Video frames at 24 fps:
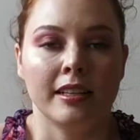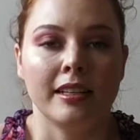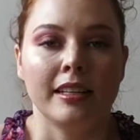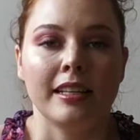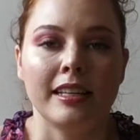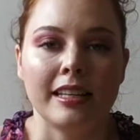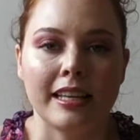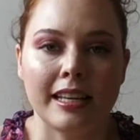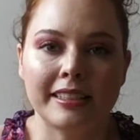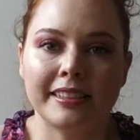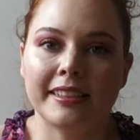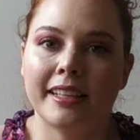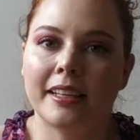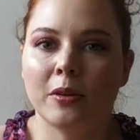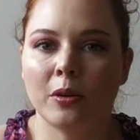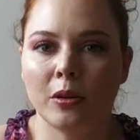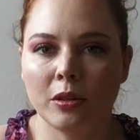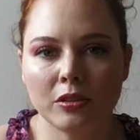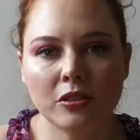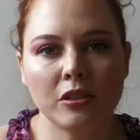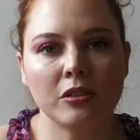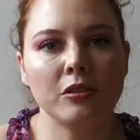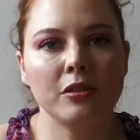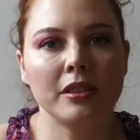E esse era o
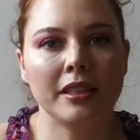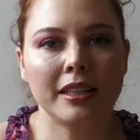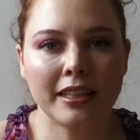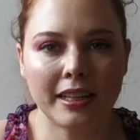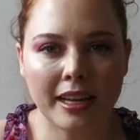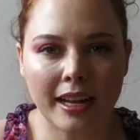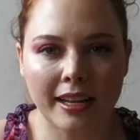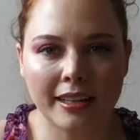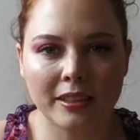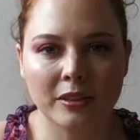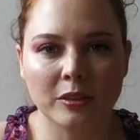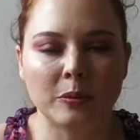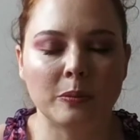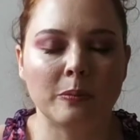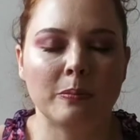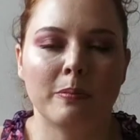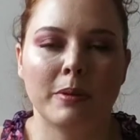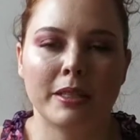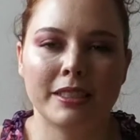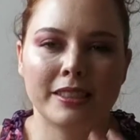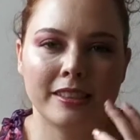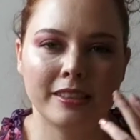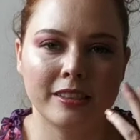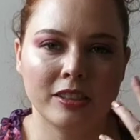rosto do Ricardo,
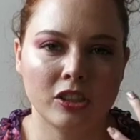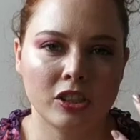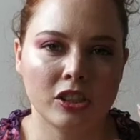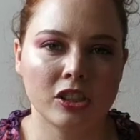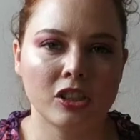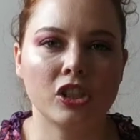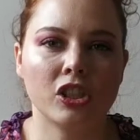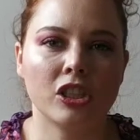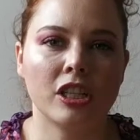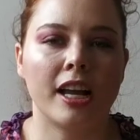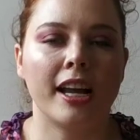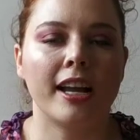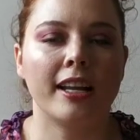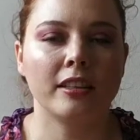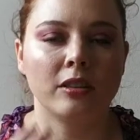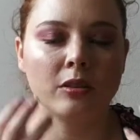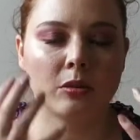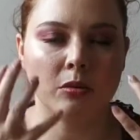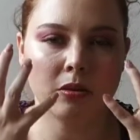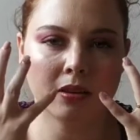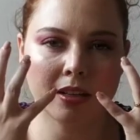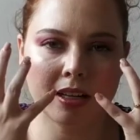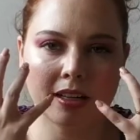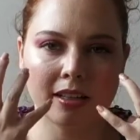bastante inchado,
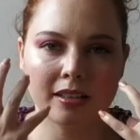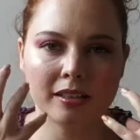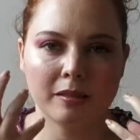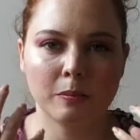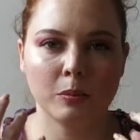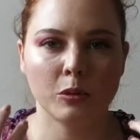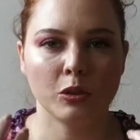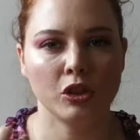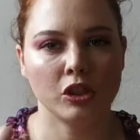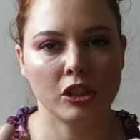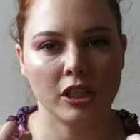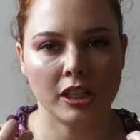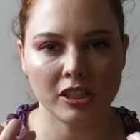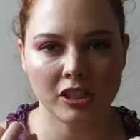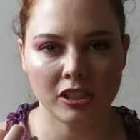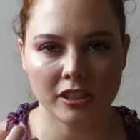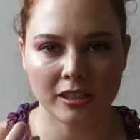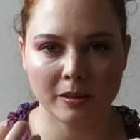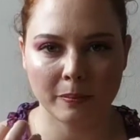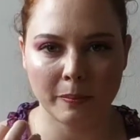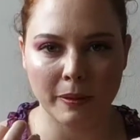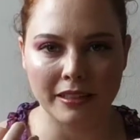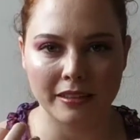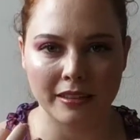com aquelas bochechas
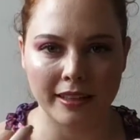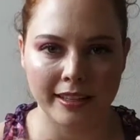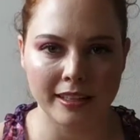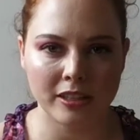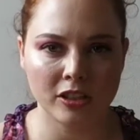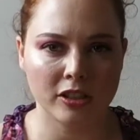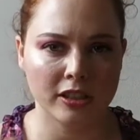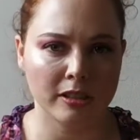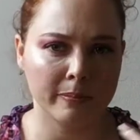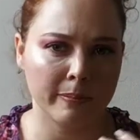pendentes,